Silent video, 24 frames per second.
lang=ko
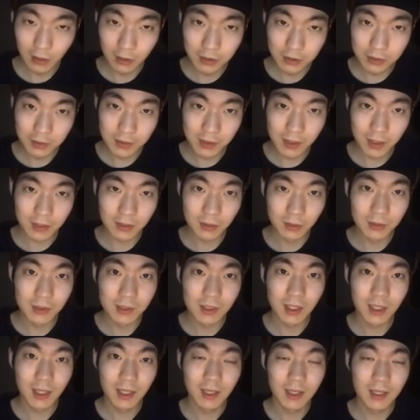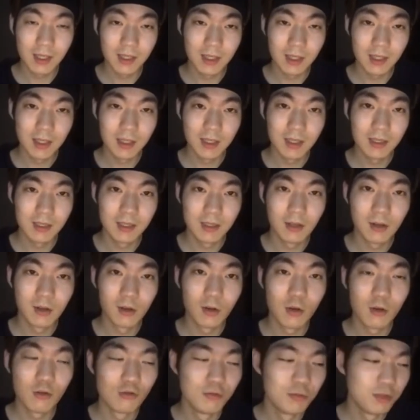연습실 가서 혼자
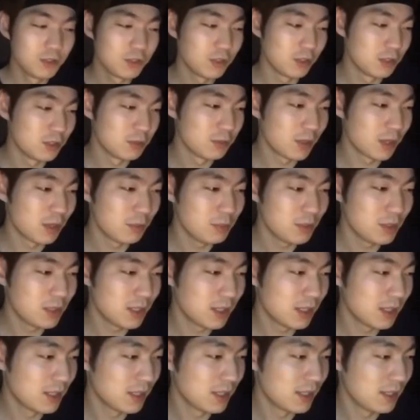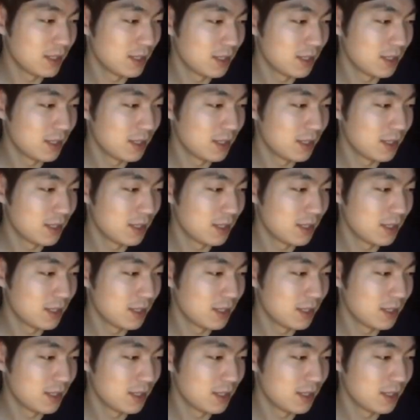엉엉 울면서 연습을 합니다.